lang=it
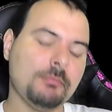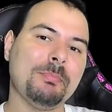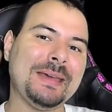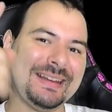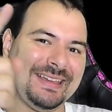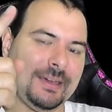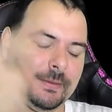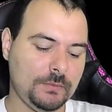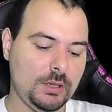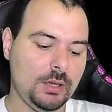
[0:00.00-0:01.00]
Perché?
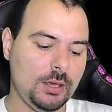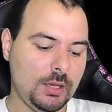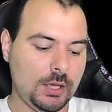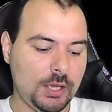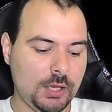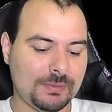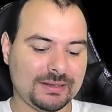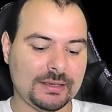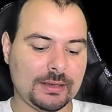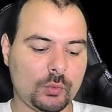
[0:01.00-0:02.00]

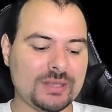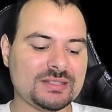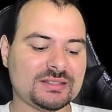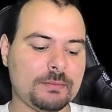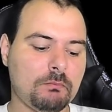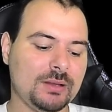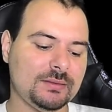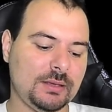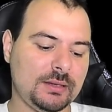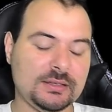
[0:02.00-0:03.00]
Perché queste
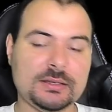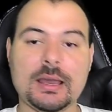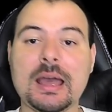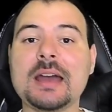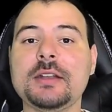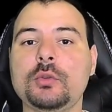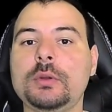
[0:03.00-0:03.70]
batterie hanno